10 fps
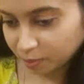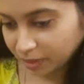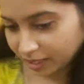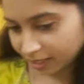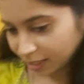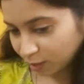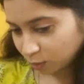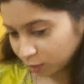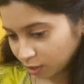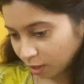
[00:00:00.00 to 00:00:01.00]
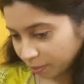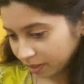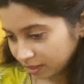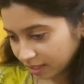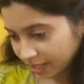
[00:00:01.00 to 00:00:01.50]
সব দেখে দেখে করতে
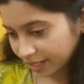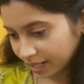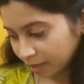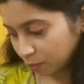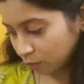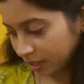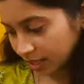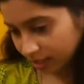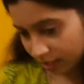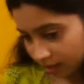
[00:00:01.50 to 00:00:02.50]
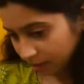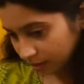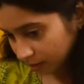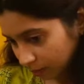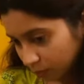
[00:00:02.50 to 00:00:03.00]
হবে এখানে বই আছে
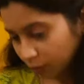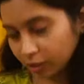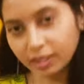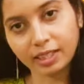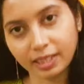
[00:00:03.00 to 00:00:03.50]
বইটা